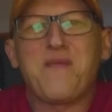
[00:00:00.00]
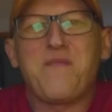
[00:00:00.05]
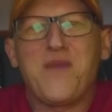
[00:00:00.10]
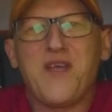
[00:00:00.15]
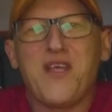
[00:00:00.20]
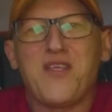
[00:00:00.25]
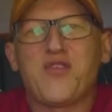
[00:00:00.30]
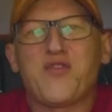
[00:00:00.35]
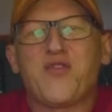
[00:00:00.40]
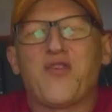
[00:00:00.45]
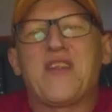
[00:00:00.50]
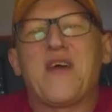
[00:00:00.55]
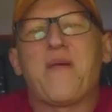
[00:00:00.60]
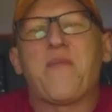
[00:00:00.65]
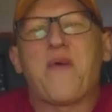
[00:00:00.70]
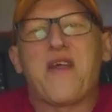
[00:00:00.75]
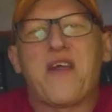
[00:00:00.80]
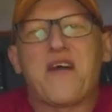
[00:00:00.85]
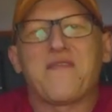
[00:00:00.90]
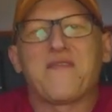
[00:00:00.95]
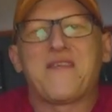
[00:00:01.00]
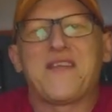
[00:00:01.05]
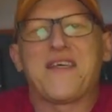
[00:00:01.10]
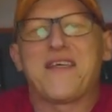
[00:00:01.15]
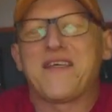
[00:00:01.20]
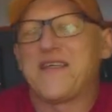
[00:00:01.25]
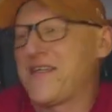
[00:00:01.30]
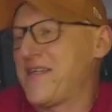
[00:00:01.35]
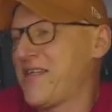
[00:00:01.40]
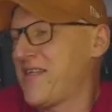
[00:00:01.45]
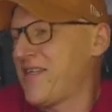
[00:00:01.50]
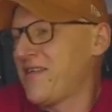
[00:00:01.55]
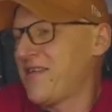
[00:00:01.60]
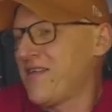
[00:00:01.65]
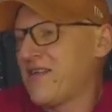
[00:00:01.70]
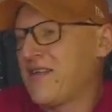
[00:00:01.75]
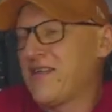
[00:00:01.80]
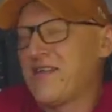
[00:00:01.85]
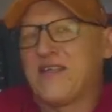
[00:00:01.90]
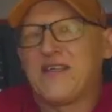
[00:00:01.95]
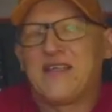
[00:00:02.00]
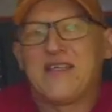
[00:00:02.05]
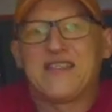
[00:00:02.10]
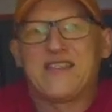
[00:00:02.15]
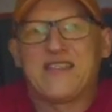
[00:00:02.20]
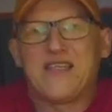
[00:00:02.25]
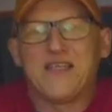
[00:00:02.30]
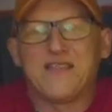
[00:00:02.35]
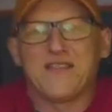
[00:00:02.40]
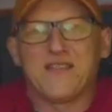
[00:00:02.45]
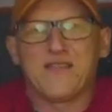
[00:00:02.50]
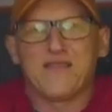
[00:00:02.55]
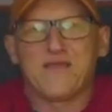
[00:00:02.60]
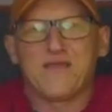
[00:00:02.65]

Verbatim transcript: mieć to naprawdę sens,